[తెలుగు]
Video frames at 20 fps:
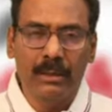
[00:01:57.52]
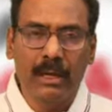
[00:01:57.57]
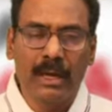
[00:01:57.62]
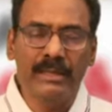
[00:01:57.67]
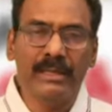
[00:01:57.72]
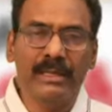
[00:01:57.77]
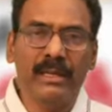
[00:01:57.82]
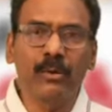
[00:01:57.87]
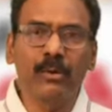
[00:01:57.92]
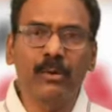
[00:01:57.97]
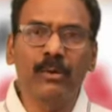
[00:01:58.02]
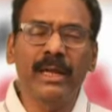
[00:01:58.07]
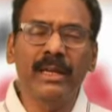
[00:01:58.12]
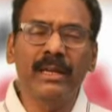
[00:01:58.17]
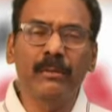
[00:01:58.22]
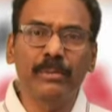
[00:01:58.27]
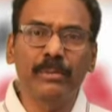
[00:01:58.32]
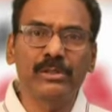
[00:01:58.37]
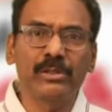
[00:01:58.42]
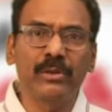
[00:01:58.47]
అది కాకుండా
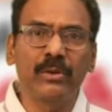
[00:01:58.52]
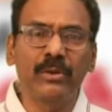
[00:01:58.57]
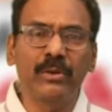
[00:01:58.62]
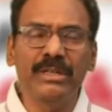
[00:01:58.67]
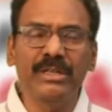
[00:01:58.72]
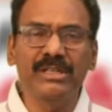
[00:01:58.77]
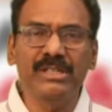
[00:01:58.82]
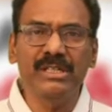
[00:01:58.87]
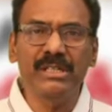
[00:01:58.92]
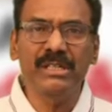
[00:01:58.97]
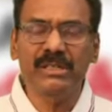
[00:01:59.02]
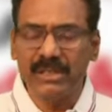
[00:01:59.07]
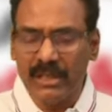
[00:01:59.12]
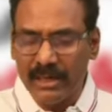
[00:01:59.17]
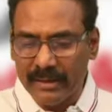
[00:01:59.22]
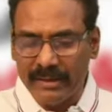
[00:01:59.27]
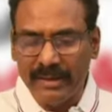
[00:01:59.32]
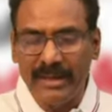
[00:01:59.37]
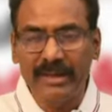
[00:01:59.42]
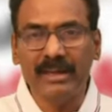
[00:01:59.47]
ఆయన బస్సులో నుంచి
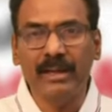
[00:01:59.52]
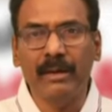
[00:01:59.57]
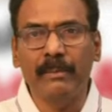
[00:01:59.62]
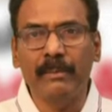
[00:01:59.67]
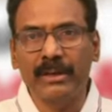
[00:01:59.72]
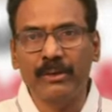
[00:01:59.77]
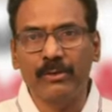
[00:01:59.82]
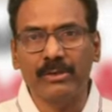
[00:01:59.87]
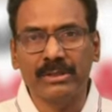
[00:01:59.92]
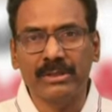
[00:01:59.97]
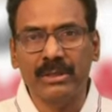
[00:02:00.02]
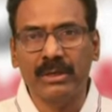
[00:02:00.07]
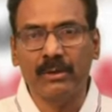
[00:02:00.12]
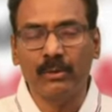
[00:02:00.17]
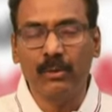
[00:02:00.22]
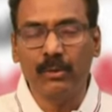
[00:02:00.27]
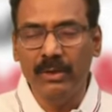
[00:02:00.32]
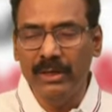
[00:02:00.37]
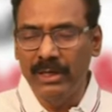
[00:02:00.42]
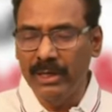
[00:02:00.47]
చాలా రేర్గా బయటకు వస్తారు
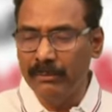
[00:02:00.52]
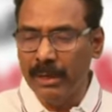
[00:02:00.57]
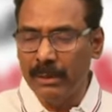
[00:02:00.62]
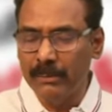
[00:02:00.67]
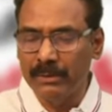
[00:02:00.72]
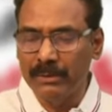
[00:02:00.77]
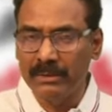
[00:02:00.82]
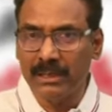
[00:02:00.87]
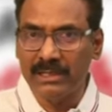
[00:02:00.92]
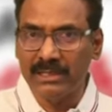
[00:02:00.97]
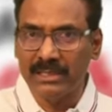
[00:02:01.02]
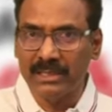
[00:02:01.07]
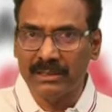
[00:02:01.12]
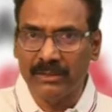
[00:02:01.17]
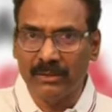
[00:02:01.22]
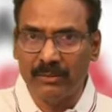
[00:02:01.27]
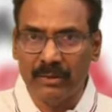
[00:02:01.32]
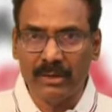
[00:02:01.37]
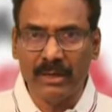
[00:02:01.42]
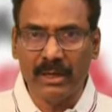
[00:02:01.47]
ఓన్లీ మేమంతా
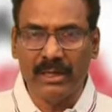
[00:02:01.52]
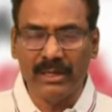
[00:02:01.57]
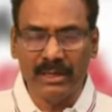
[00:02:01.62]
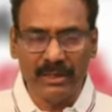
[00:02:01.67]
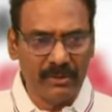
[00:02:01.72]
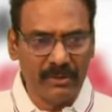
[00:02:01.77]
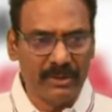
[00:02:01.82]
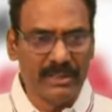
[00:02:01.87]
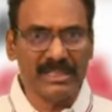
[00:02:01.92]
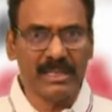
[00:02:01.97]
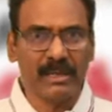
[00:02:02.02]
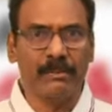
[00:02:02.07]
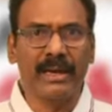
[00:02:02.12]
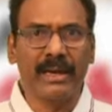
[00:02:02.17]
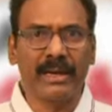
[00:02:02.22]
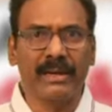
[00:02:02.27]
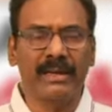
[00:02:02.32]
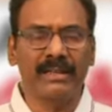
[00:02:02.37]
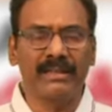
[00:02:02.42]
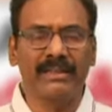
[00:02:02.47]
సిద్ధం అనేటువంటి సభ
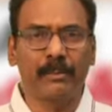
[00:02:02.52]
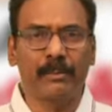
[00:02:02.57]
ఎక్కడైతే